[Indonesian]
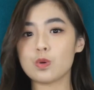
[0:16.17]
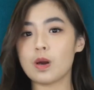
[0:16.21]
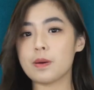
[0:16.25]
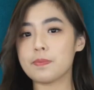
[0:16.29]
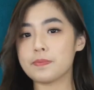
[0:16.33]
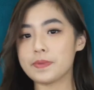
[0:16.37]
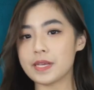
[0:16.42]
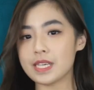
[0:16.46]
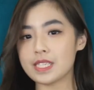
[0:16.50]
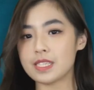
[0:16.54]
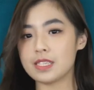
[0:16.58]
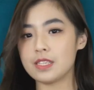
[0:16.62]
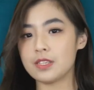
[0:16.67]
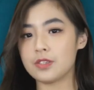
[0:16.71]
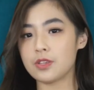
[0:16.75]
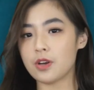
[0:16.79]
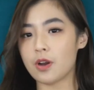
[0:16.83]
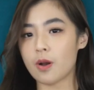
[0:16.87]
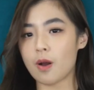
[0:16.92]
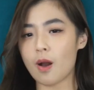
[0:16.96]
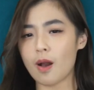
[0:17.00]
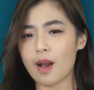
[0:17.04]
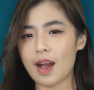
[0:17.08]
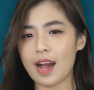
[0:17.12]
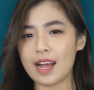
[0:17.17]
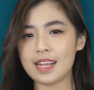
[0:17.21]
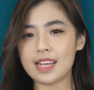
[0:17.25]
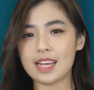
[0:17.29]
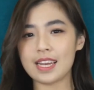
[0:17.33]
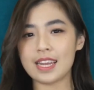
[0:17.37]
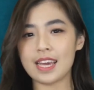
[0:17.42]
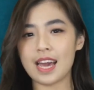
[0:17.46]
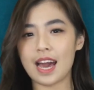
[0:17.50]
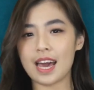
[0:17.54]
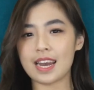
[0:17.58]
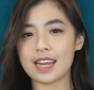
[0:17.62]
swab test di Tiongkok
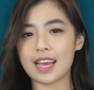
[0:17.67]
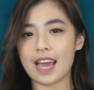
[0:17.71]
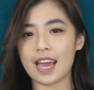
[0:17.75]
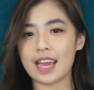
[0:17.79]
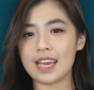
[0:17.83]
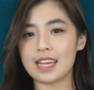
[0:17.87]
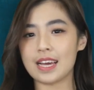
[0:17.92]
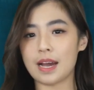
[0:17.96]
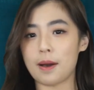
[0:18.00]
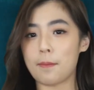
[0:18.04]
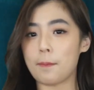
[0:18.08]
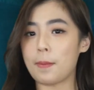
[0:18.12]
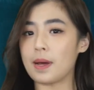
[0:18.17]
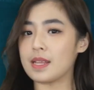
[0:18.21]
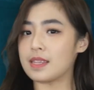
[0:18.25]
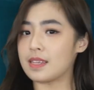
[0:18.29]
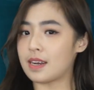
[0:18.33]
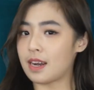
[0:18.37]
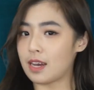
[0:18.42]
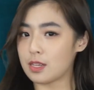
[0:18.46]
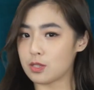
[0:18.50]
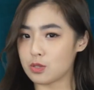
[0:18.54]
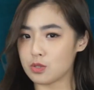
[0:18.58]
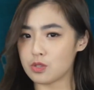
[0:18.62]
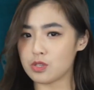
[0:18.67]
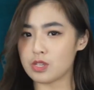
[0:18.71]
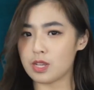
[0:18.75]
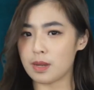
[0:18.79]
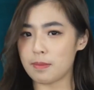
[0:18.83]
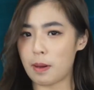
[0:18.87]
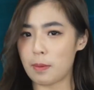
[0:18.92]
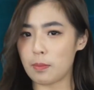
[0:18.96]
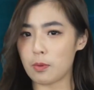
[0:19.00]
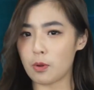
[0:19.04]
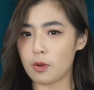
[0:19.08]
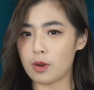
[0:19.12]
hanya dihargai dengan
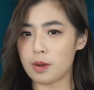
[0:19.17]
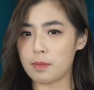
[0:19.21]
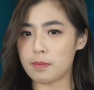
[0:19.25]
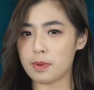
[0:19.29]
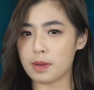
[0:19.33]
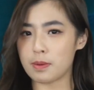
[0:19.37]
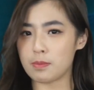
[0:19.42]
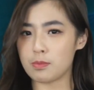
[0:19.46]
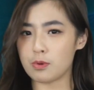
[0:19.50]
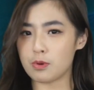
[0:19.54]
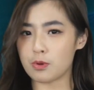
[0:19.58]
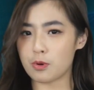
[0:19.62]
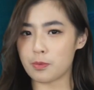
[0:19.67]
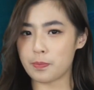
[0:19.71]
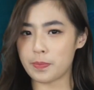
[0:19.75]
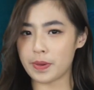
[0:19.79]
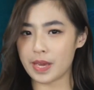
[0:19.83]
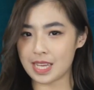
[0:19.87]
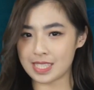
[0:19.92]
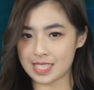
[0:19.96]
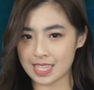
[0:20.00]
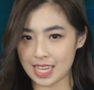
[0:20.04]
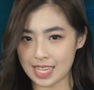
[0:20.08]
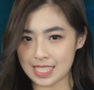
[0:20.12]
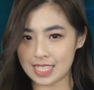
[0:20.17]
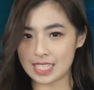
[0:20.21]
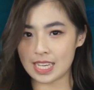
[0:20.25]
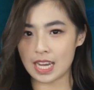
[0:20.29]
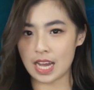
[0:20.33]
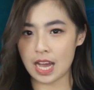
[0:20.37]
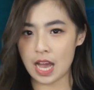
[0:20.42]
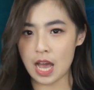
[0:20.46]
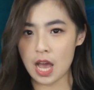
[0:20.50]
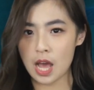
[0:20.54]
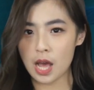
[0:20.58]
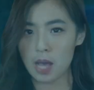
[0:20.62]
Rp456.000
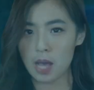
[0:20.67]
saja.